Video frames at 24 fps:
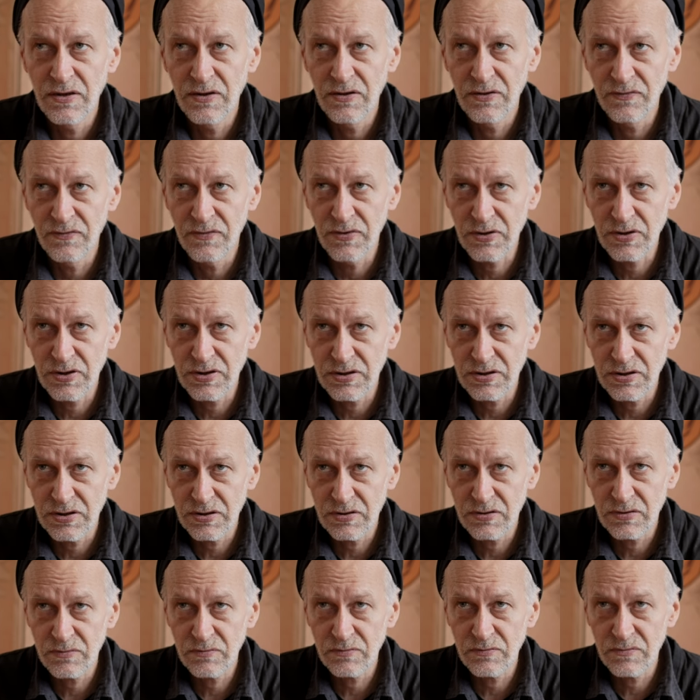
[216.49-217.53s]

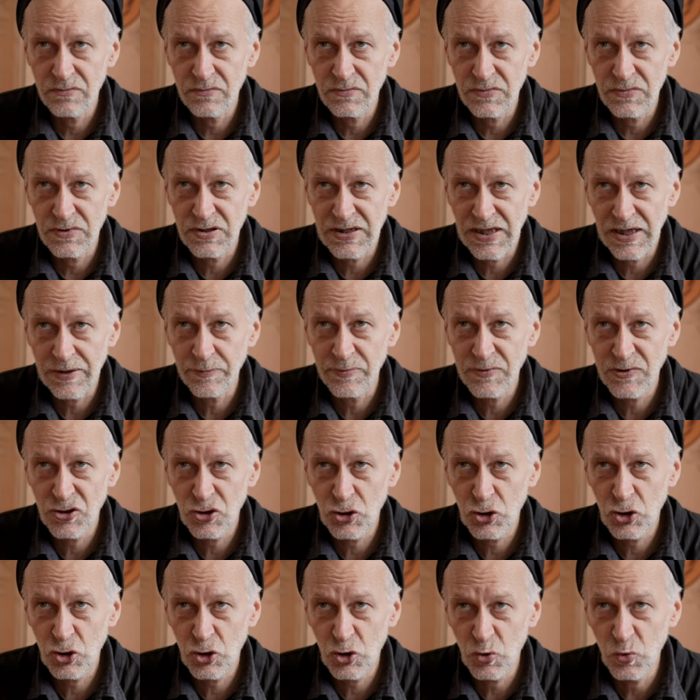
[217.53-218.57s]
wirklich
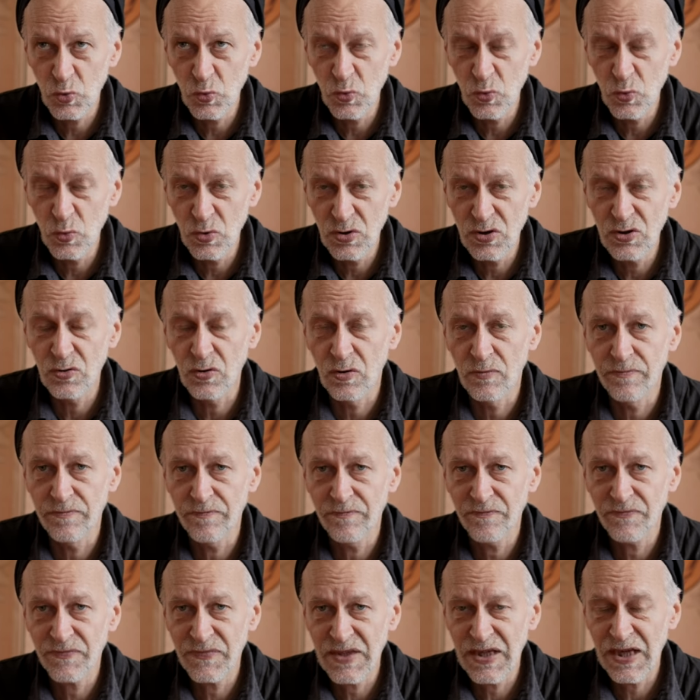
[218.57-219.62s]
Selbststudium
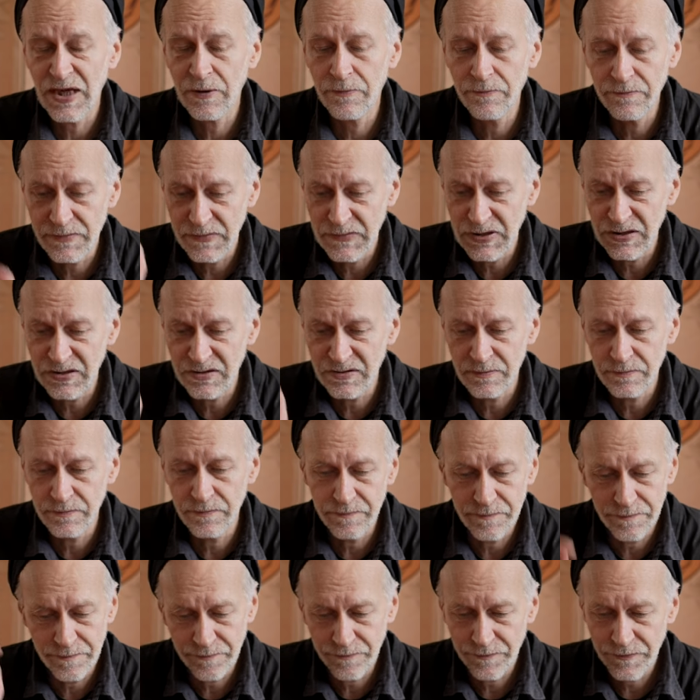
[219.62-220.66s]
neben
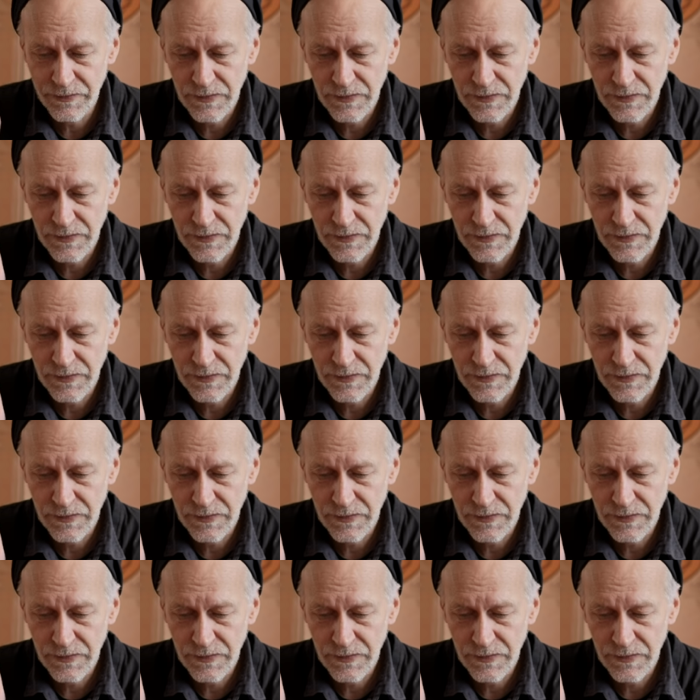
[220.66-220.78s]
diesem